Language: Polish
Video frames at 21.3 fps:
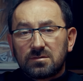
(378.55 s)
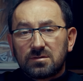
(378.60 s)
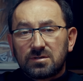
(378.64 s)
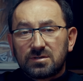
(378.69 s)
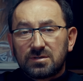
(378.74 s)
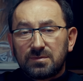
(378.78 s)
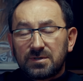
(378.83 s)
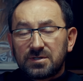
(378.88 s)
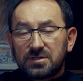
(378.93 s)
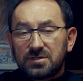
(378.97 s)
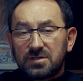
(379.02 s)
No
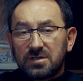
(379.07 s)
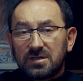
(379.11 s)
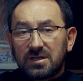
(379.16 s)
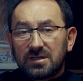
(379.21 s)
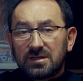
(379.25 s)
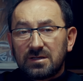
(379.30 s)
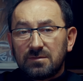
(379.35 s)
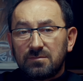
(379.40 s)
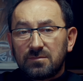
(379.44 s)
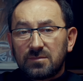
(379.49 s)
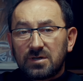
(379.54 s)
zobaczcie, na
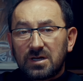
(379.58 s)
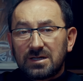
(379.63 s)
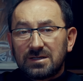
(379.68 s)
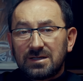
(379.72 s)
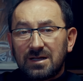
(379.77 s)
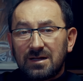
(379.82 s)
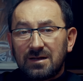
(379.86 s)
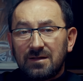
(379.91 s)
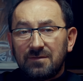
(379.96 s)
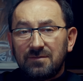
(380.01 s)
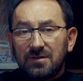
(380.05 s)
tym
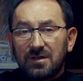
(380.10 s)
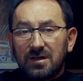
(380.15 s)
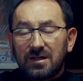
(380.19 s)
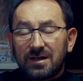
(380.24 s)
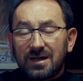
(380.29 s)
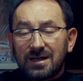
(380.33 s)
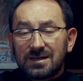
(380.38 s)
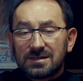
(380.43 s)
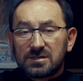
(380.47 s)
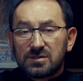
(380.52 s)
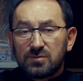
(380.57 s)
kanale wiele
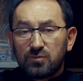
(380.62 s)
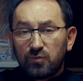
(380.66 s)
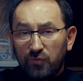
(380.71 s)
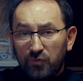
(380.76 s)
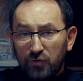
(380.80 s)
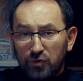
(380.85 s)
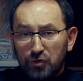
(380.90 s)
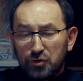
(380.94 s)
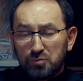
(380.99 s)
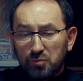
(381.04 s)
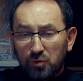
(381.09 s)
razy
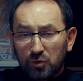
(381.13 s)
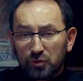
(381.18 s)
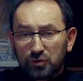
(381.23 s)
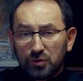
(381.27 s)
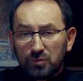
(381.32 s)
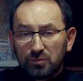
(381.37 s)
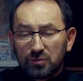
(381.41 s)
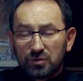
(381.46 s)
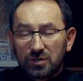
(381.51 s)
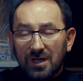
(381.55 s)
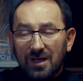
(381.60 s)
mówiliśmy o
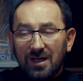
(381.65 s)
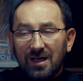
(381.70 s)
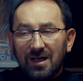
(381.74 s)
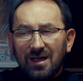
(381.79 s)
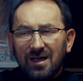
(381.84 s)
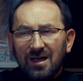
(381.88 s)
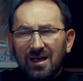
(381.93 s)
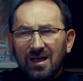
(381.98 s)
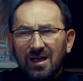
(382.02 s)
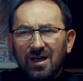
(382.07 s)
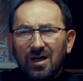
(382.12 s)
tym, że
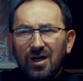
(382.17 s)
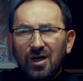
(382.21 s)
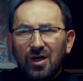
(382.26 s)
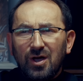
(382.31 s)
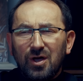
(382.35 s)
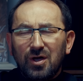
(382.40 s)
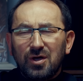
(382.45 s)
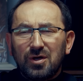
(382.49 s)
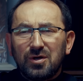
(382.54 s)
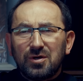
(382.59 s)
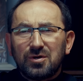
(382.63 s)

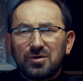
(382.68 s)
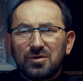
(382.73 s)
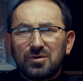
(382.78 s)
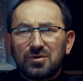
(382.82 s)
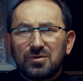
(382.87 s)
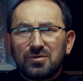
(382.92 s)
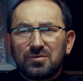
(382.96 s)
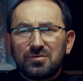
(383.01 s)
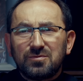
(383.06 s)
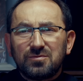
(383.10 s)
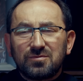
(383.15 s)
y,
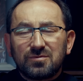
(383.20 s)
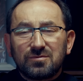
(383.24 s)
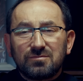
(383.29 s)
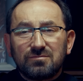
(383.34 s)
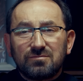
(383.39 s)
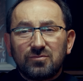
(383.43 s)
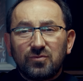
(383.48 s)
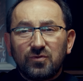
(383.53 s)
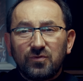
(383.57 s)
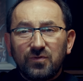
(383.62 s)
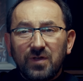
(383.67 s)

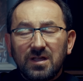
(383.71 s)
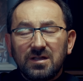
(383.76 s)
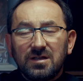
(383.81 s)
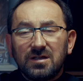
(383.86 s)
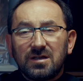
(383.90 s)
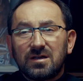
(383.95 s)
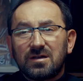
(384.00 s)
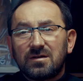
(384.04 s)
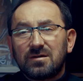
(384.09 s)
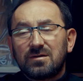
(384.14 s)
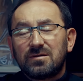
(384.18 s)

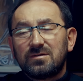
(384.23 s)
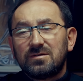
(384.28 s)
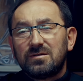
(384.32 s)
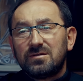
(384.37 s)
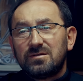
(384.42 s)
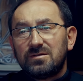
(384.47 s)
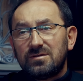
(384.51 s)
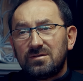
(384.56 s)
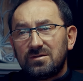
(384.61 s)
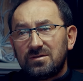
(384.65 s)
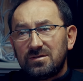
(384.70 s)
mówienie
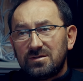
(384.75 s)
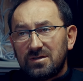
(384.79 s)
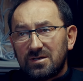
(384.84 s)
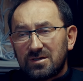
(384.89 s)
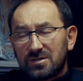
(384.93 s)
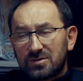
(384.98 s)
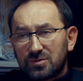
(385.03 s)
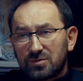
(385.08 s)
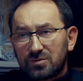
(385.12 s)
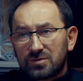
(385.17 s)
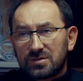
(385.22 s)

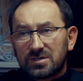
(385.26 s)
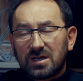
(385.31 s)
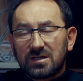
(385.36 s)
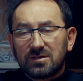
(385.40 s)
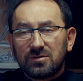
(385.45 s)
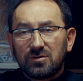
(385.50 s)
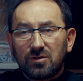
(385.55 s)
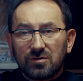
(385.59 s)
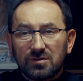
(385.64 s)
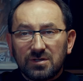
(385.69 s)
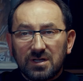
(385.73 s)
Jezusa
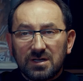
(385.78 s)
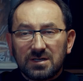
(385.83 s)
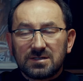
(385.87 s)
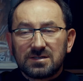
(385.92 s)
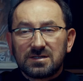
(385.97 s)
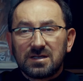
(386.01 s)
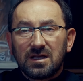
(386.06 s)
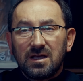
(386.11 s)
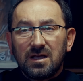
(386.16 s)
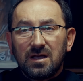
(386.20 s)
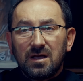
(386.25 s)
do
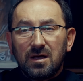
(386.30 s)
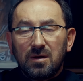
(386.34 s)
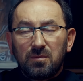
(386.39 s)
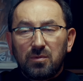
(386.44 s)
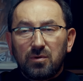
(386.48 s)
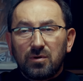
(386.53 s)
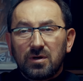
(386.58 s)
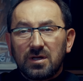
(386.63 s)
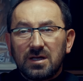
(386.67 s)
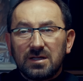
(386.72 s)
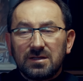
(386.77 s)
nas
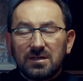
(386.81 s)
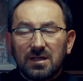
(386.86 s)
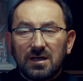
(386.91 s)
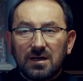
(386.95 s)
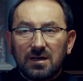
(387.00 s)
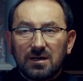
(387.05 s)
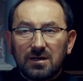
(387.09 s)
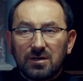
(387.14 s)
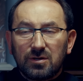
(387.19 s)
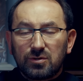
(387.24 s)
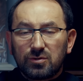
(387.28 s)
polega
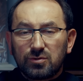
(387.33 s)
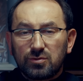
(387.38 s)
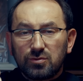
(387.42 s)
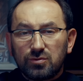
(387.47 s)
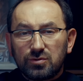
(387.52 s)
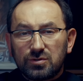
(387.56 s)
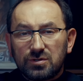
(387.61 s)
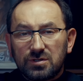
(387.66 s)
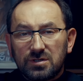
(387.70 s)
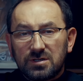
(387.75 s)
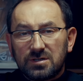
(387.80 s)
na
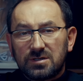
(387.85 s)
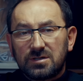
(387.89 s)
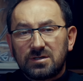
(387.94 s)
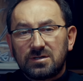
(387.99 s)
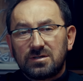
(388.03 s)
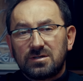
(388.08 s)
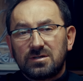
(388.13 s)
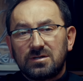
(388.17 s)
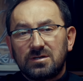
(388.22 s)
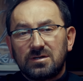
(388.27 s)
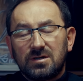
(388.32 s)

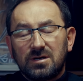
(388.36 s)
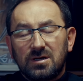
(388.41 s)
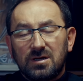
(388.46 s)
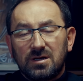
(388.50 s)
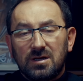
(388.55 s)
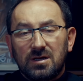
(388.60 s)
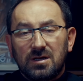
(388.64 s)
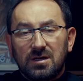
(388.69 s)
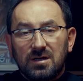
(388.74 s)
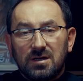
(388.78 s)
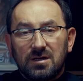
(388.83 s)
różnych,
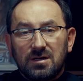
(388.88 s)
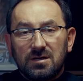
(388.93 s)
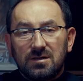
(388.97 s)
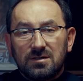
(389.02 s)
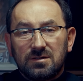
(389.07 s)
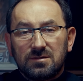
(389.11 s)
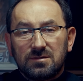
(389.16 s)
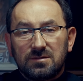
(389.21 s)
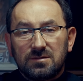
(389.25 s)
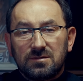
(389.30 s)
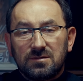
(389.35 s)

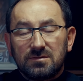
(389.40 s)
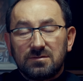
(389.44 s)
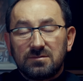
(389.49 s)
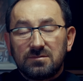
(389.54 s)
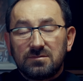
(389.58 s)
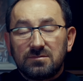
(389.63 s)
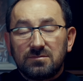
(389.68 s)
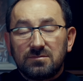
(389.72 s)
y,